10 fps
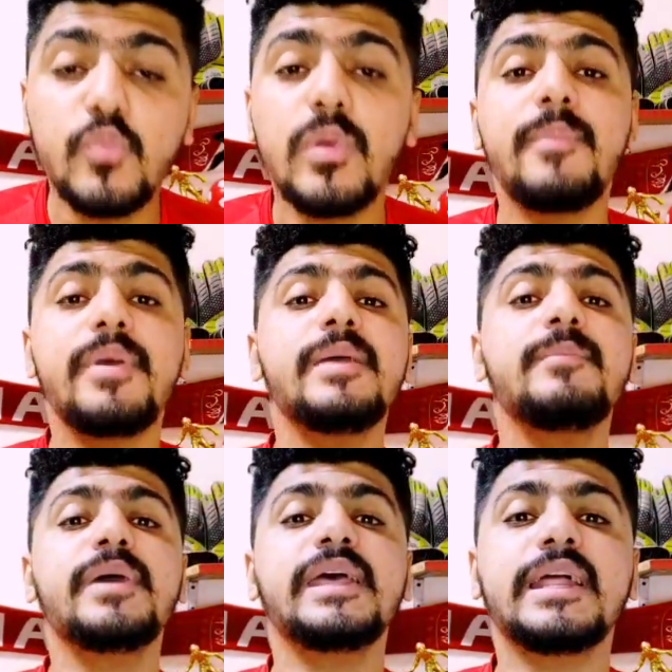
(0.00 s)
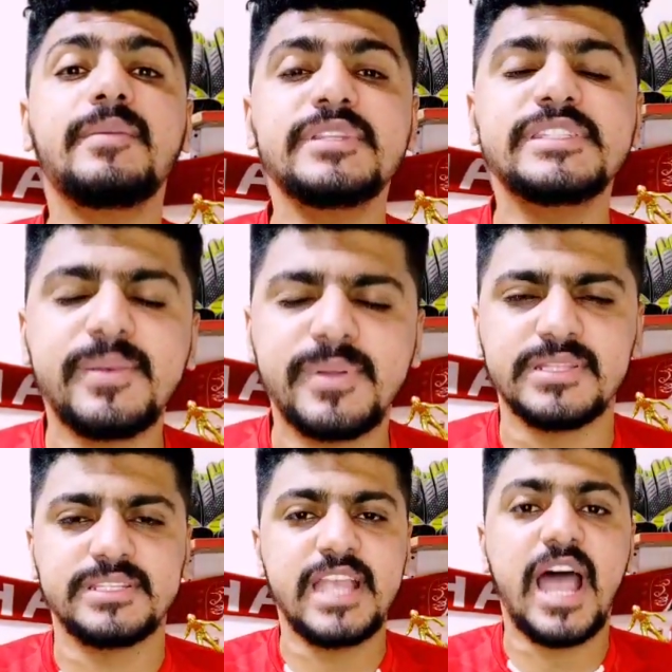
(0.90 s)
وما بين بيراميدز يا
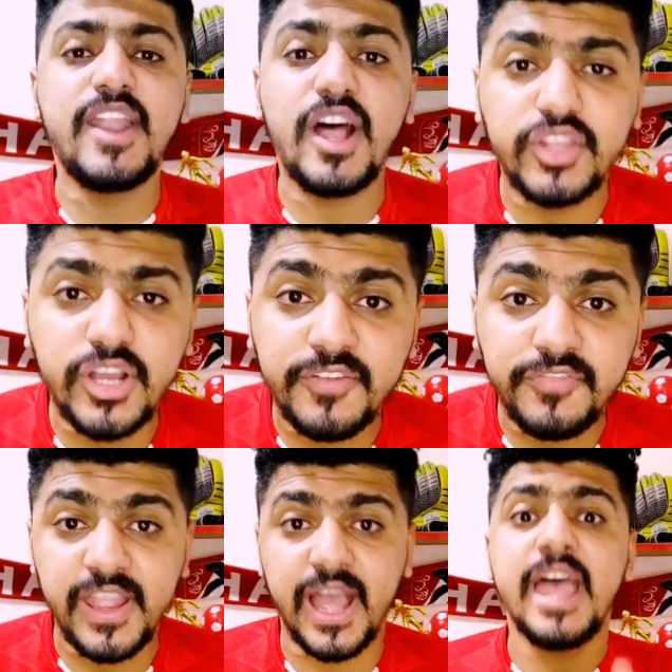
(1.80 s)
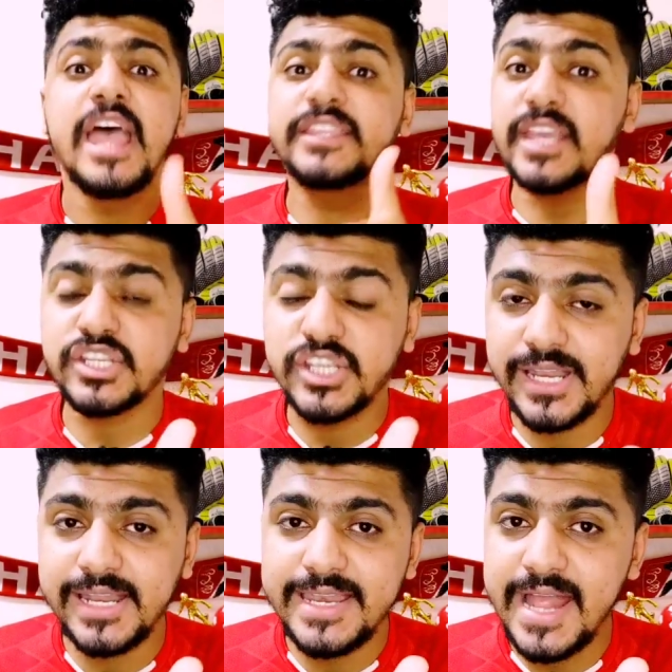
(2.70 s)
برنس يعني هتعرف فيها
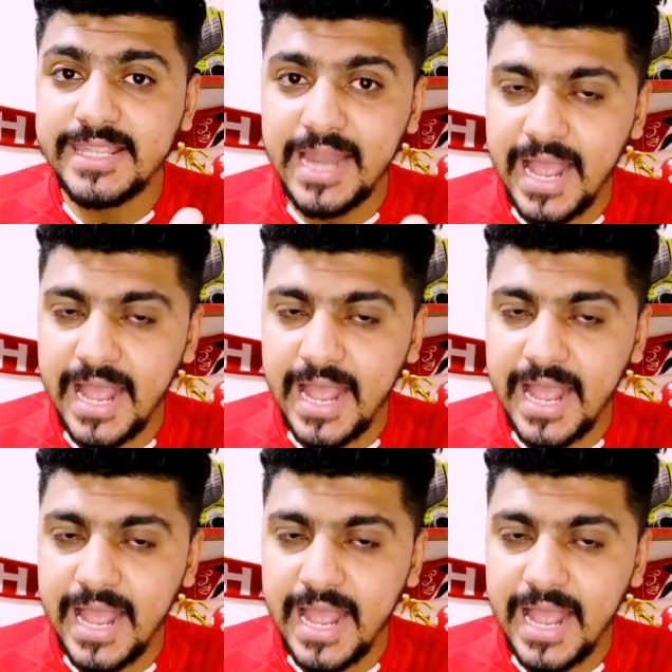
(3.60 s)
تشكيل النادي